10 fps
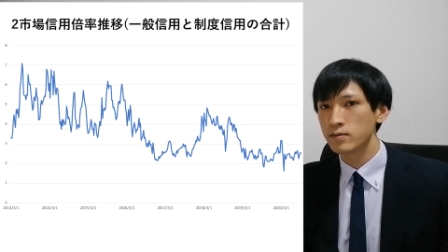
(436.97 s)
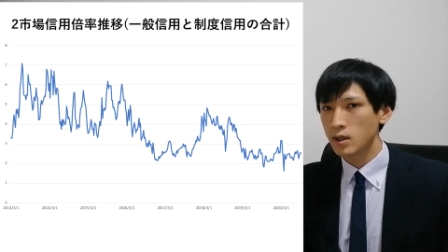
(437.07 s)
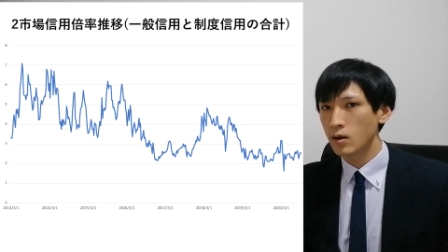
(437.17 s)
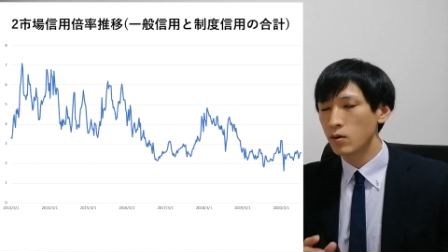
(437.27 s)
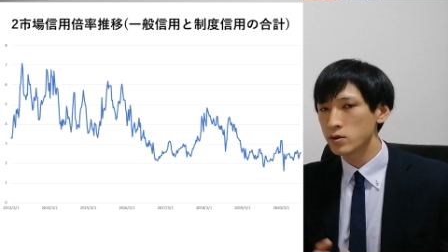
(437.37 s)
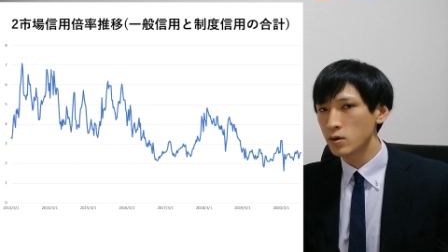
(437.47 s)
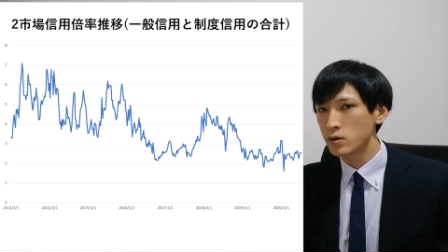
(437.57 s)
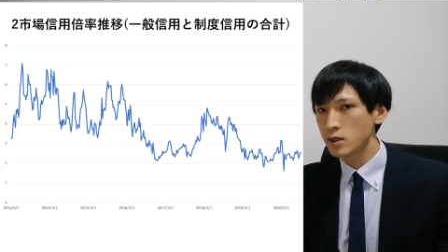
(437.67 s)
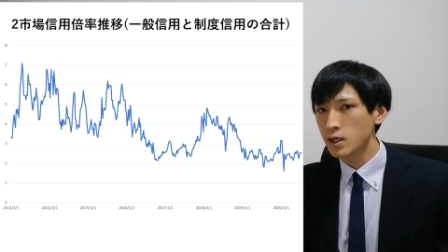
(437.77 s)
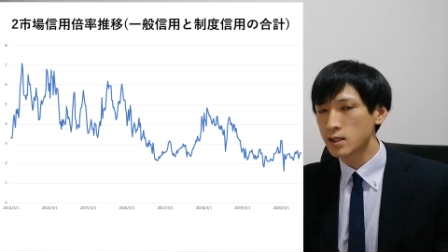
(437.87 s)
で、大底
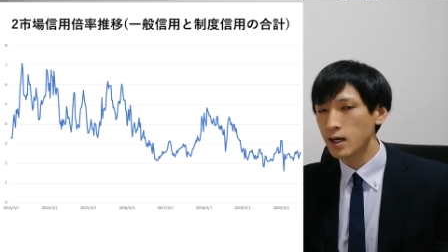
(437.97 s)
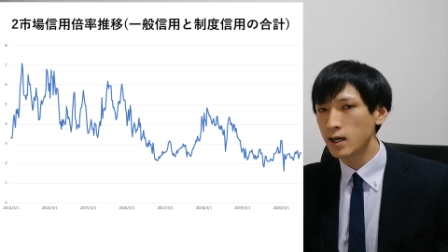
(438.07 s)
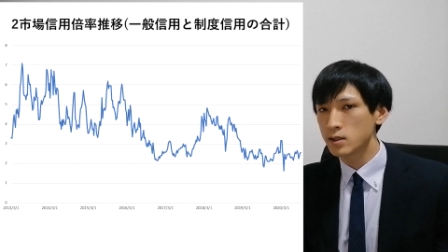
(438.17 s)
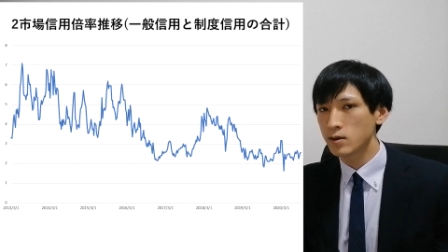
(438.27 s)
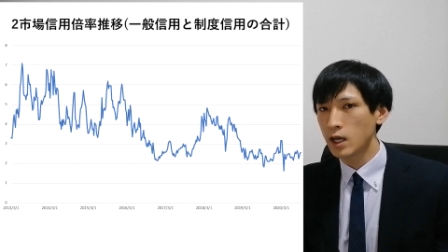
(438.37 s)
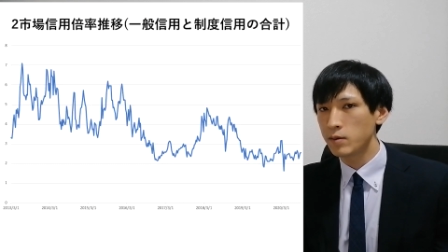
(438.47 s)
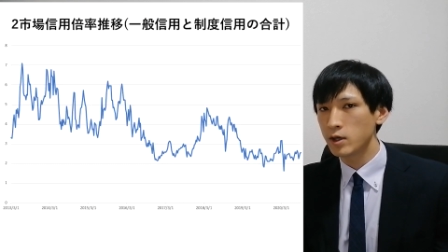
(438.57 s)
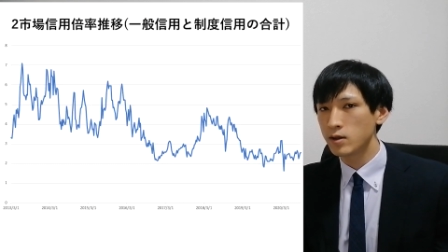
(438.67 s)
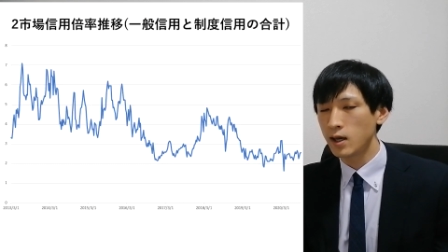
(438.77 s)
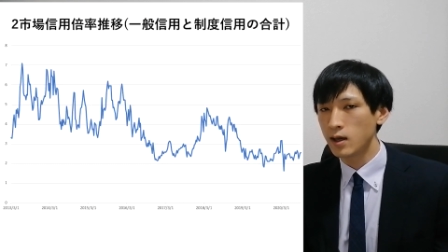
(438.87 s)
をつけた3月の
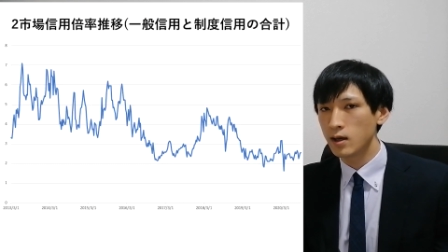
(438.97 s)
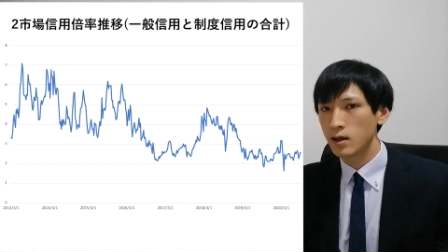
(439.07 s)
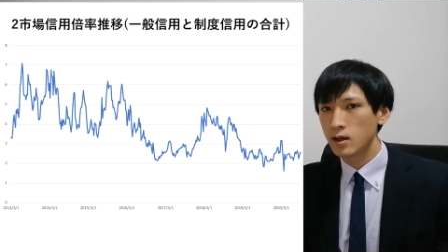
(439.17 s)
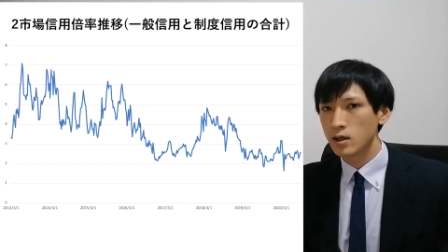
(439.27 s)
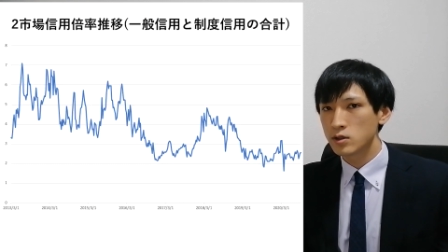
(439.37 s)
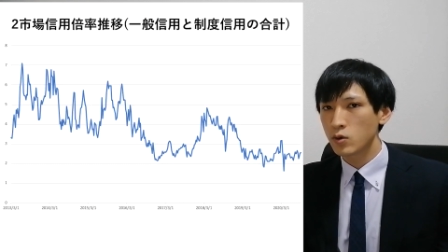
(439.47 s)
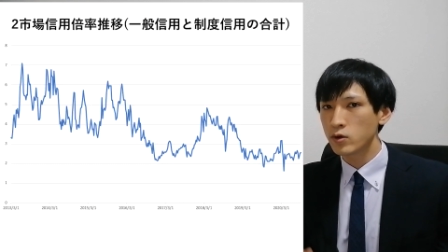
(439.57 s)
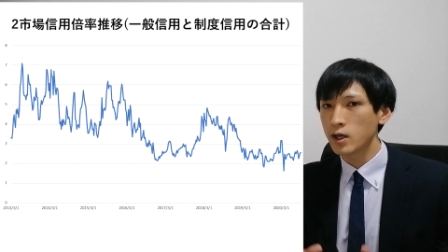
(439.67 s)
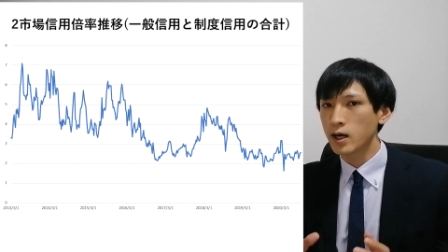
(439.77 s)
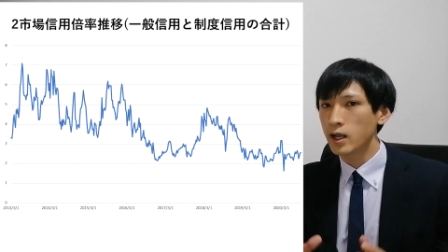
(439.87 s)
タイミングで、そ
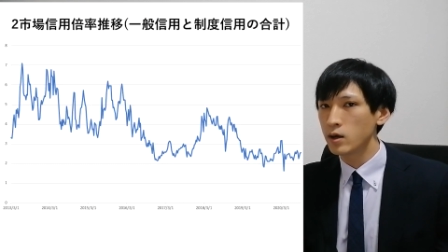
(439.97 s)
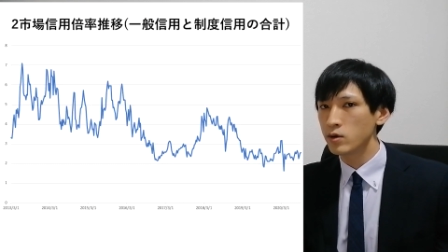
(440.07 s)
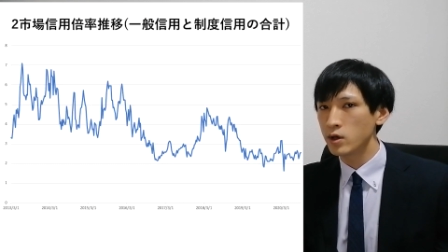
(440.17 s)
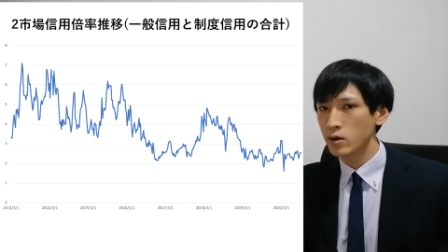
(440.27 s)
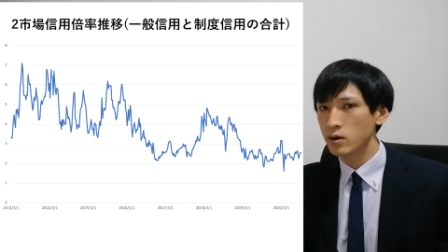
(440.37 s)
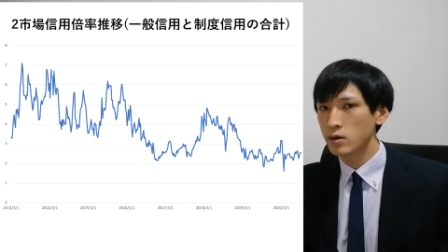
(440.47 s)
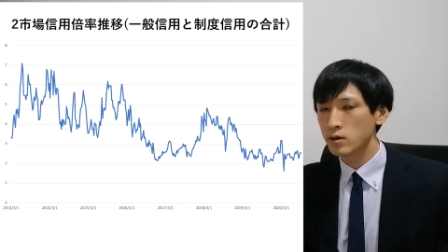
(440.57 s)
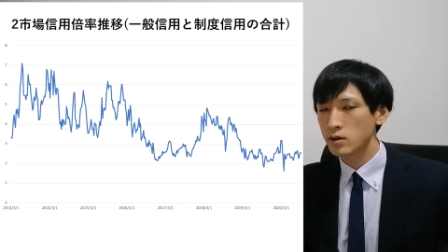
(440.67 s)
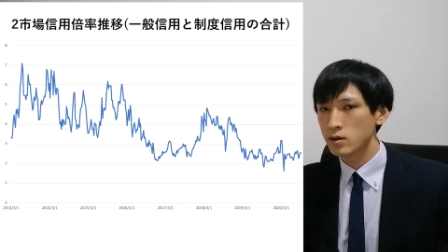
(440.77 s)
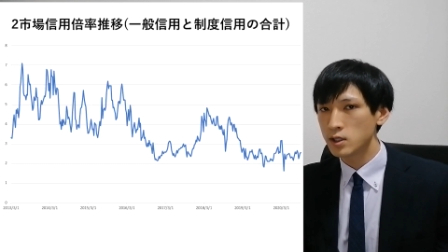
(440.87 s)
こで空売り
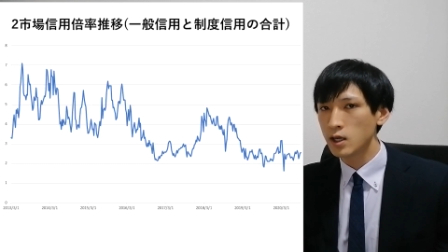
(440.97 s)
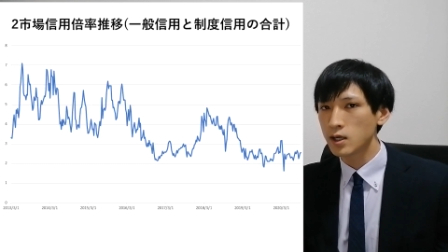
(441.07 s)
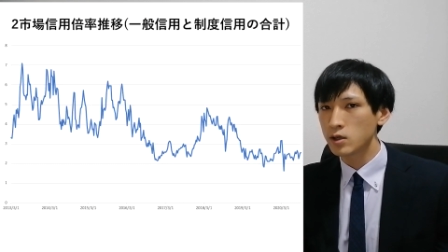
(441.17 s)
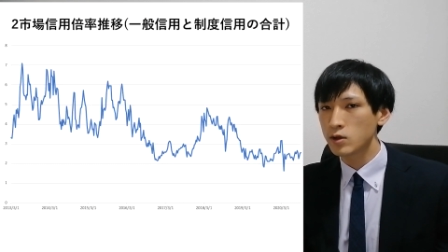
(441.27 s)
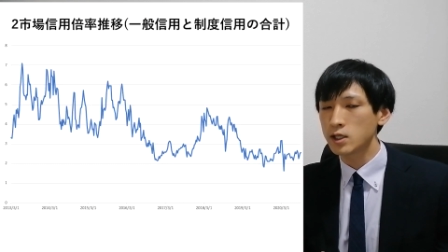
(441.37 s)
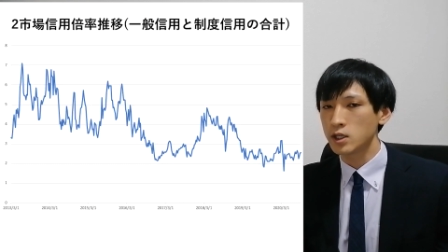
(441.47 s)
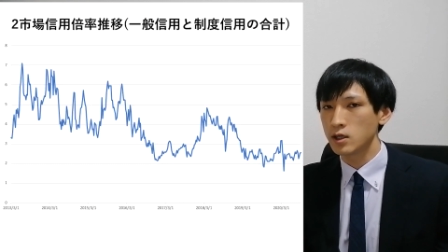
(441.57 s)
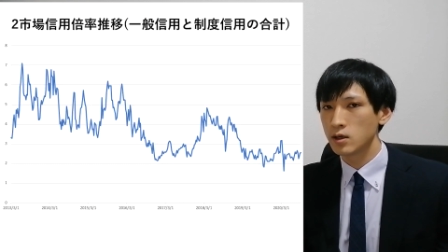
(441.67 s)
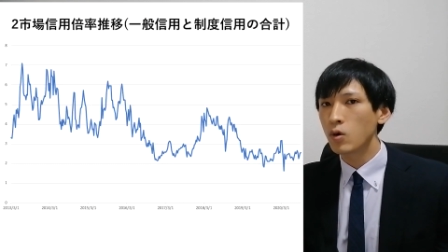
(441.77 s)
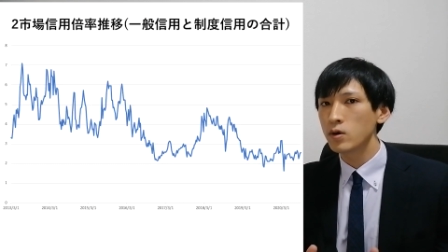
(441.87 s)
をしていた人た
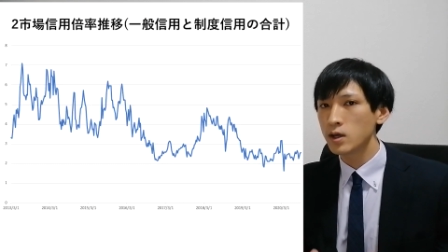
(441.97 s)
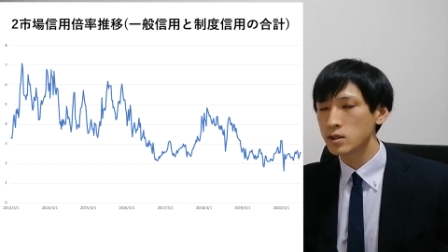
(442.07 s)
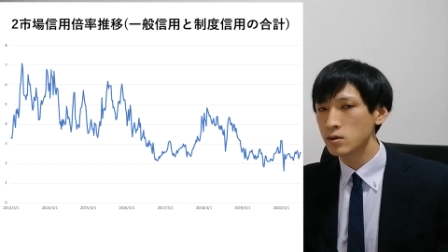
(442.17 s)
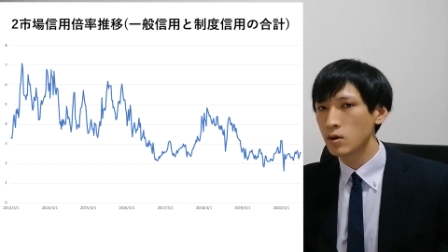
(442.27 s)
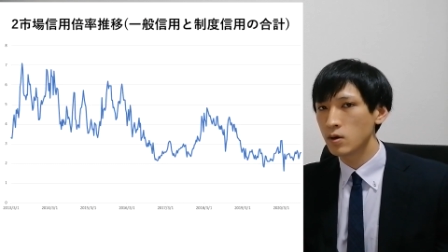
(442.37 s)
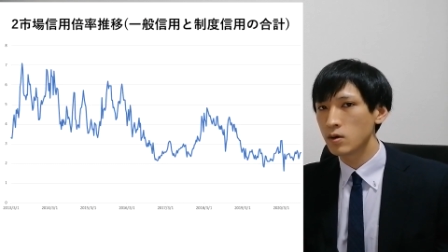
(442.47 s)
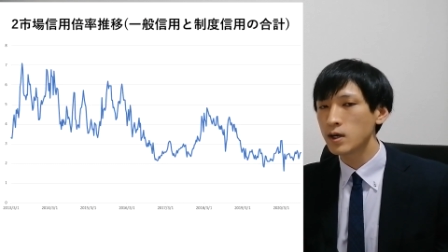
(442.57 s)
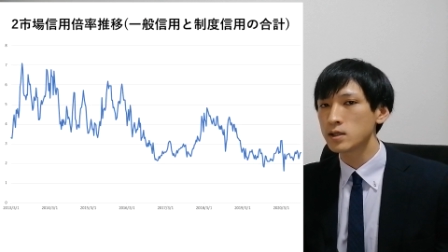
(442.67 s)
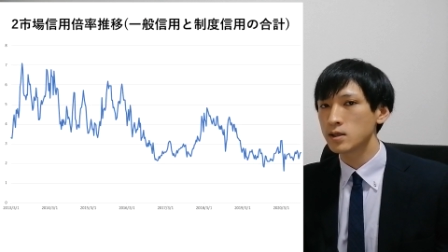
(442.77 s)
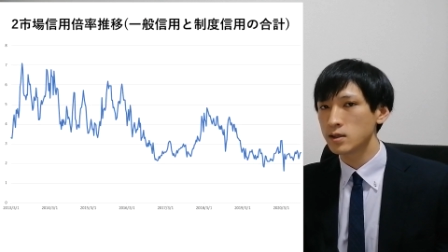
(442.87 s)
ち、今月の9
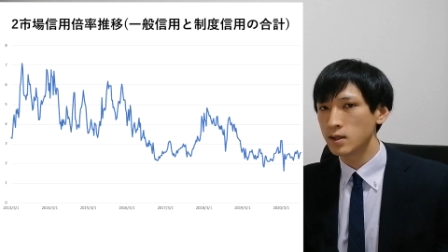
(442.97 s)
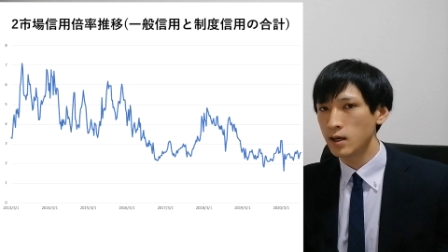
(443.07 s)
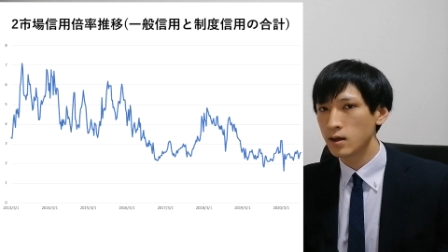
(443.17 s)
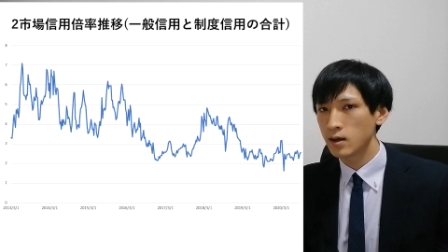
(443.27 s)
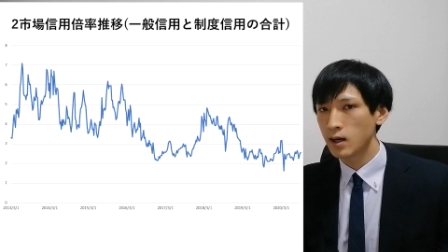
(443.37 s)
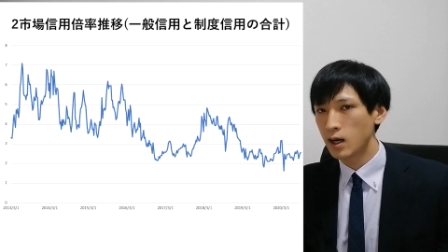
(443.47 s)
月ですね、